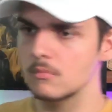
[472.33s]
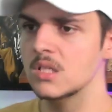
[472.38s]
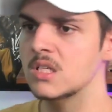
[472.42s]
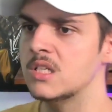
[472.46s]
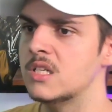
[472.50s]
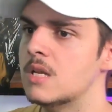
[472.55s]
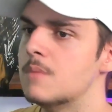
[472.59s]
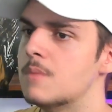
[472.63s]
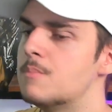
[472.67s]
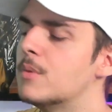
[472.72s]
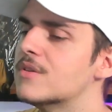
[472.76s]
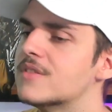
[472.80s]

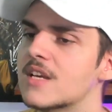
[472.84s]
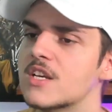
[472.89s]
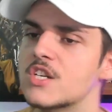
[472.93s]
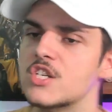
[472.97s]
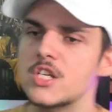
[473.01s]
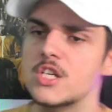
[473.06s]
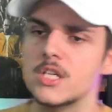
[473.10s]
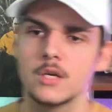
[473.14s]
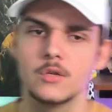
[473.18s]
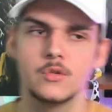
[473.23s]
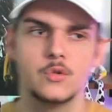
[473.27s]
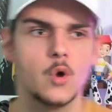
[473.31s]
il peut
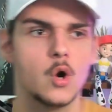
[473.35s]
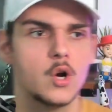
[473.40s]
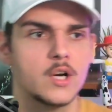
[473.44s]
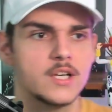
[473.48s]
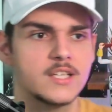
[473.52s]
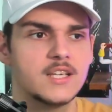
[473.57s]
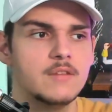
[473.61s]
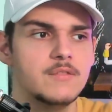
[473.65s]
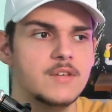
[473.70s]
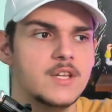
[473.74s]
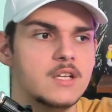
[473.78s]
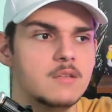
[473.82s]
s'agir d'Henri
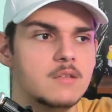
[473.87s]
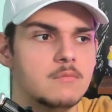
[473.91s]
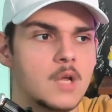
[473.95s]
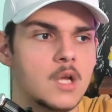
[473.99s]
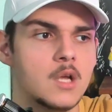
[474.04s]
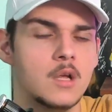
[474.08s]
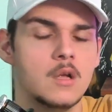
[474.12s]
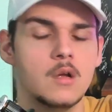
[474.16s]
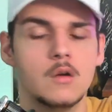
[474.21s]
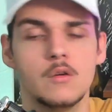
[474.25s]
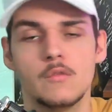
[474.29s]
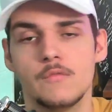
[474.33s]
Cavill,
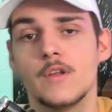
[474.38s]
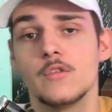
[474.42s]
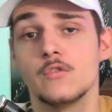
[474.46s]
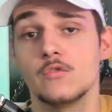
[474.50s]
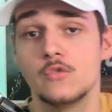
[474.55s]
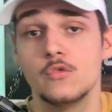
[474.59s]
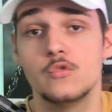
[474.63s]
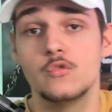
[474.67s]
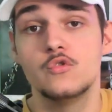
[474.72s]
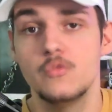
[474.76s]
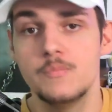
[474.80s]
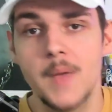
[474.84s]
enfin
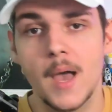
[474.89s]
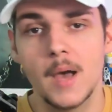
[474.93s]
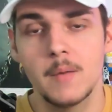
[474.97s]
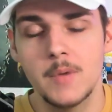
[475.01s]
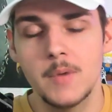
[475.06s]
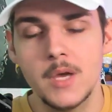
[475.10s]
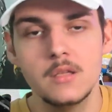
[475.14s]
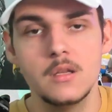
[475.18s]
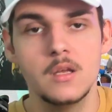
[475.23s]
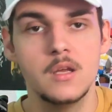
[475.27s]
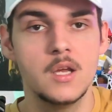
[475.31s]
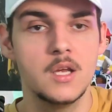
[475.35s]

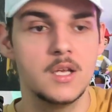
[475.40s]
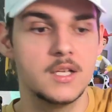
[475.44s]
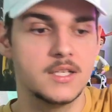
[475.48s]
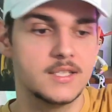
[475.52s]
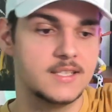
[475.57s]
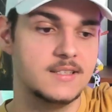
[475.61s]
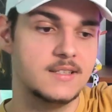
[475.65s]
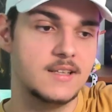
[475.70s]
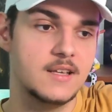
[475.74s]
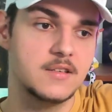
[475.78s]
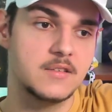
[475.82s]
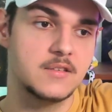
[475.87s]
Superman,
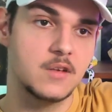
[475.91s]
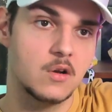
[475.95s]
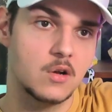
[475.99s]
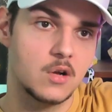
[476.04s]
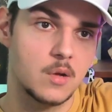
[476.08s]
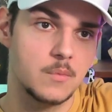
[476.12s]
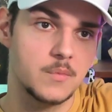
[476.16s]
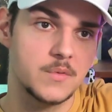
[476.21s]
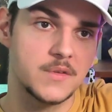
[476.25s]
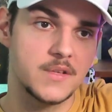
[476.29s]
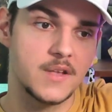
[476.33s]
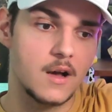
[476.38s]
qui descend
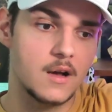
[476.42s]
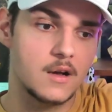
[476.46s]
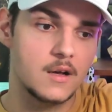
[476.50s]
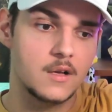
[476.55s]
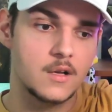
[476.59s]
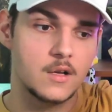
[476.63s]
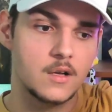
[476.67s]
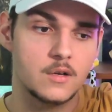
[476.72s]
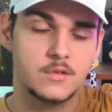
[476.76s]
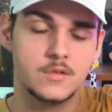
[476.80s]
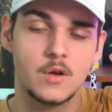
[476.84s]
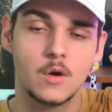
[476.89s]
comme ça
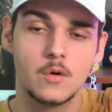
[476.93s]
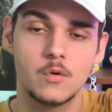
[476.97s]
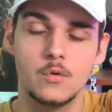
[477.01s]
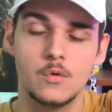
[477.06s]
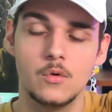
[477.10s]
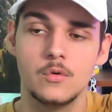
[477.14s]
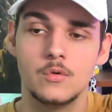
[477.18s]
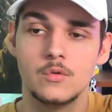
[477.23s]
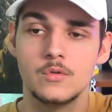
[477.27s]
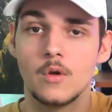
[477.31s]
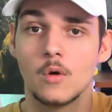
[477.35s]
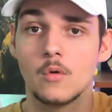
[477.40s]
dans
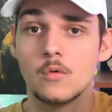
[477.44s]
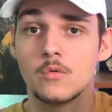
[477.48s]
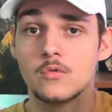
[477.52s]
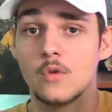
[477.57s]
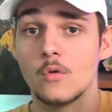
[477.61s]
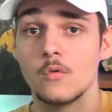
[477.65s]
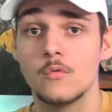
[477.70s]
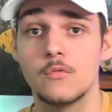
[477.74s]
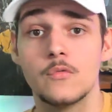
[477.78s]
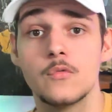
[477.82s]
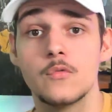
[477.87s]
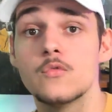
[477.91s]
le, dans,
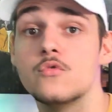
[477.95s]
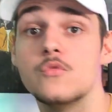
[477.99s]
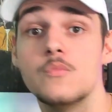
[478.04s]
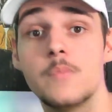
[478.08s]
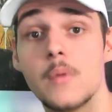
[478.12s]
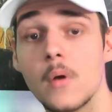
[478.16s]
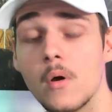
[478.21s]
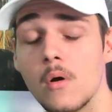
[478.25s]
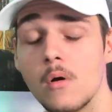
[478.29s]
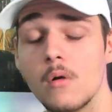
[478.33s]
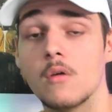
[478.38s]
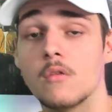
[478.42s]
le fond du
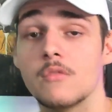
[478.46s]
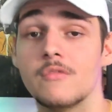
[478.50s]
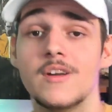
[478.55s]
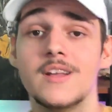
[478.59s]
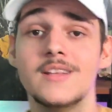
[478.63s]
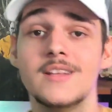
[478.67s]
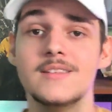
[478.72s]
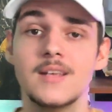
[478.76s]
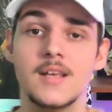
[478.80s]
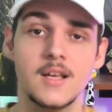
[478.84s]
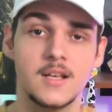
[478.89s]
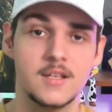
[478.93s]
plan, en
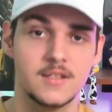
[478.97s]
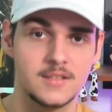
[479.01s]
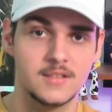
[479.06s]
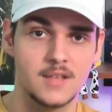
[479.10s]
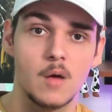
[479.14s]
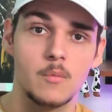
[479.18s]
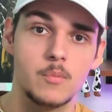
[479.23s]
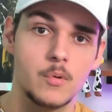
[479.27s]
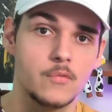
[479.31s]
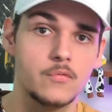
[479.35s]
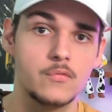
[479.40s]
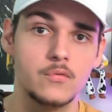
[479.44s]
fait. C'est
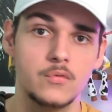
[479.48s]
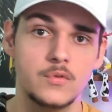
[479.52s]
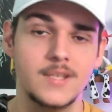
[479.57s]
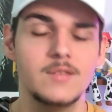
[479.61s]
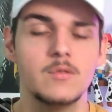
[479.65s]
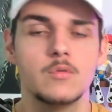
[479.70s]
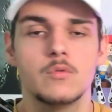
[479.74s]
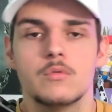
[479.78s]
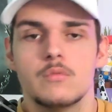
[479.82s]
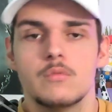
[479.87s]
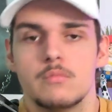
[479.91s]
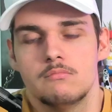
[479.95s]
un peu flouté,
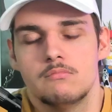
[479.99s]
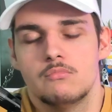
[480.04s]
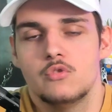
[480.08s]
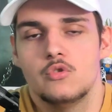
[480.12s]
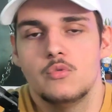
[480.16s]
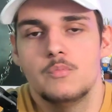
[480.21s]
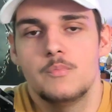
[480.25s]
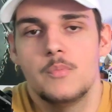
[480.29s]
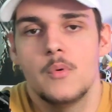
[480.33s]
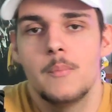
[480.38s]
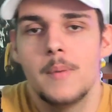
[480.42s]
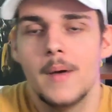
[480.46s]
donc tu
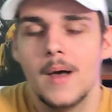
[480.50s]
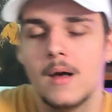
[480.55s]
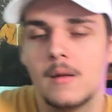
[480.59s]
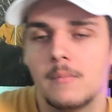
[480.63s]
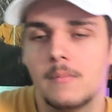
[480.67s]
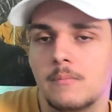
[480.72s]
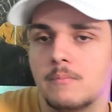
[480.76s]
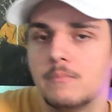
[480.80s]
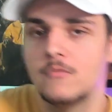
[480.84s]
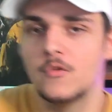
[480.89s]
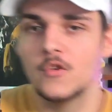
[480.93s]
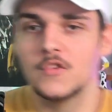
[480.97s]
peux pas
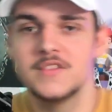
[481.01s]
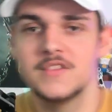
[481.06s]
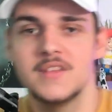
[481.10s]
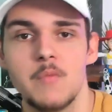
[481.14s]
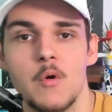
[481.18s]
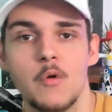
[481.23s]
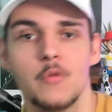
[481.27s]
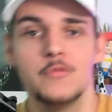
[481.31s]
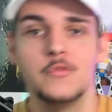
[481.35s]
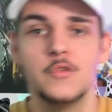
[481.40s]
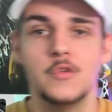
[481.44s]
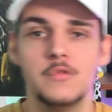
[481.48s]

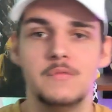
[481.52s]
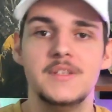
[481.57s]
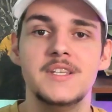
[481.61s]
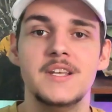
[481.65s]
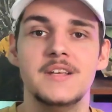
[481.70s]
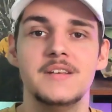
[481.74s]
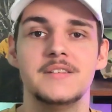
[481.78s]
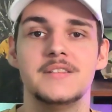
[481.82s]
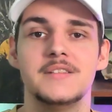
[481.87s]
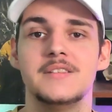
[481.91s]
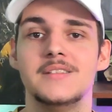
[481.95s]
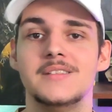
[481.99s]
forcément
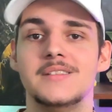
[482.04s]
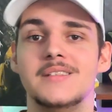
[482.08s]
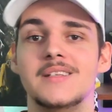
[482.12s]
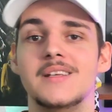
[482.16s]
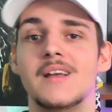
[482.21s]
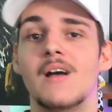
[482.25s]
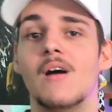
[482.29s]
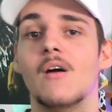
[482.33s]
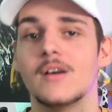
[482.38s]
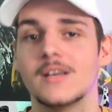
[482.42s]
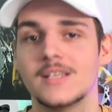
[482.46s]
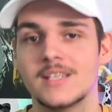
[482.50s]
deviner si c'est
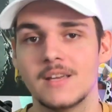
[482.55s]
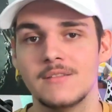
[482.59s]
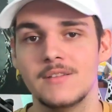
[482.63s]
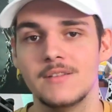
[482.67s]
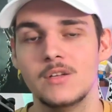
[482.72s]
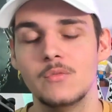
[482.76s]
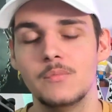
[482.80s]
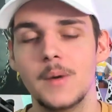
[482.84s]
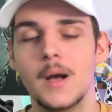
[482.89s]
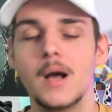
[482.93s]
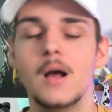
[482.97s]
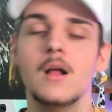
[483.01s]
Henri Cavill
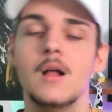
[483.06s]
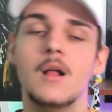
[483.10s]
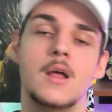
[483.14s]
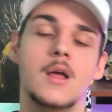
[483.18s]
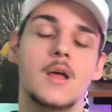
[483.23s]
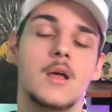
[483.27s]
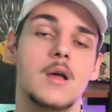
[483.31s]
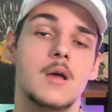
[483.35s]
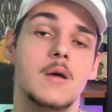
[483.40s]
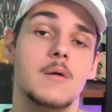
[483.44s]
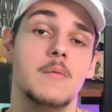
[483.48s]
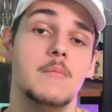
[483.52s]
ou pas,
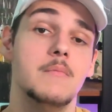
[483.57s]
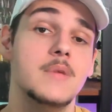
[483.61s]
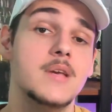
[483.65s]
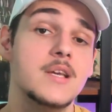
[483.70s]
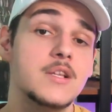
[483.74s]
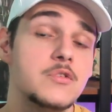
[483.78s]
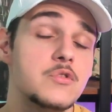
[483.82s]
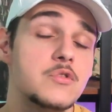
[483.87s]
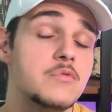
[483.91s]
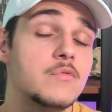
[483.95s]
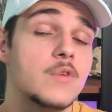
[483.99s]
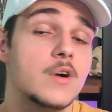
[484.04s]
mais
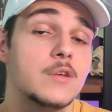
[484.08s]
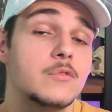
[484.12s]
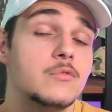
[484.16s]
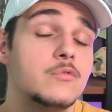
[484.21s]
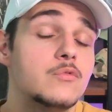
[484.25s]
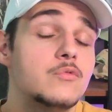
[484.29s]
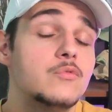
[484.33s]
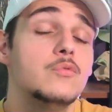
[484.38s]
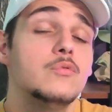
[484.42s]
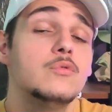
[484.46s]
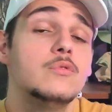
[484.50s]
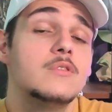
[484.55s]
tu vois
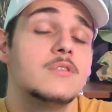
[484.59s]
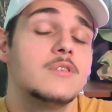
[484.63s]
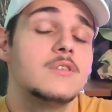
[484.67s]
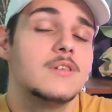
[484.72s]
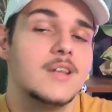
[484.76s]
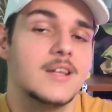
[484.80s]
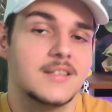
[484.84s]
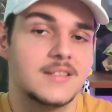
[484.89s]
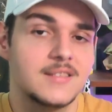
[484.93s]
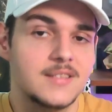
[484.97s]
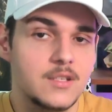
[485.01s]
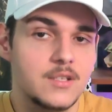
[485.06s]
toute
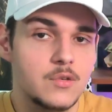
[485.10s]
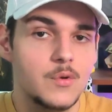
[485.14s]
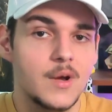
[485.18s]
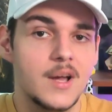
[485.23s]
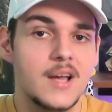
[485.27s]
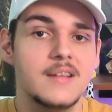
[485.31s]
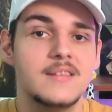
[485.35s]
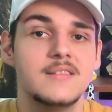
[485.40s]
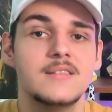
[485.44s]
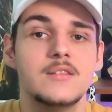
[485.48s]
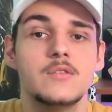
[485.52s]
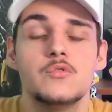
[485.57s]
la
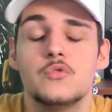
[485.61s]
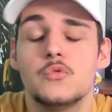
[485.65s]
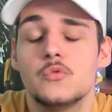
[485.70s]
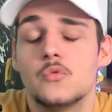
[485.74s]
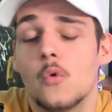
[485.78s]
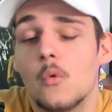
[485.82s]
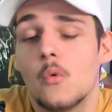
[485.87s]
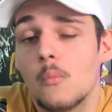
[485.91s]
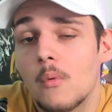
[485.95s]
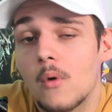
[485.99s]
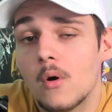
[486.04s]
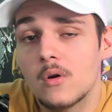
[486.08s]
silhouette, tu
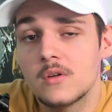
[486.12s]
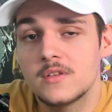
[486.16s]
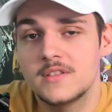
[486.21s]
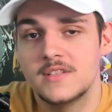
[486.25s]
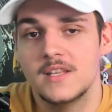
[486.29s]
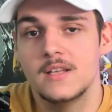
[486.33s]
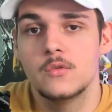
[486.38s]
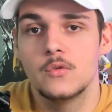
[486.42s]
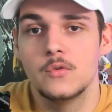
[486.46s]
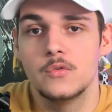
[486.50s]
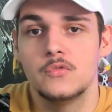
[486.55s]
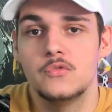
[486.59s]
comprends que c'est
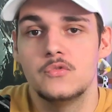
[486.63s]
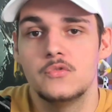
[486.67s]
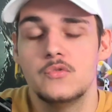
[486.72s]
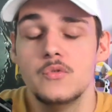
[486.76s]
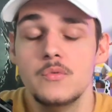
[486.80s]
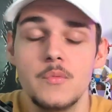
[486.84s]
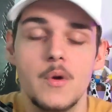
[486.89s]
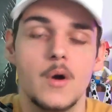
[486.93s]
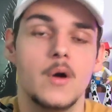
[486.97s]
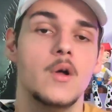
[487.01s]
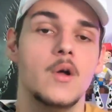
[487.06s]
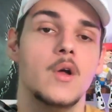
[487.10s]
le
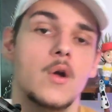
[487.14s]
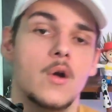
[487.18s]
costume.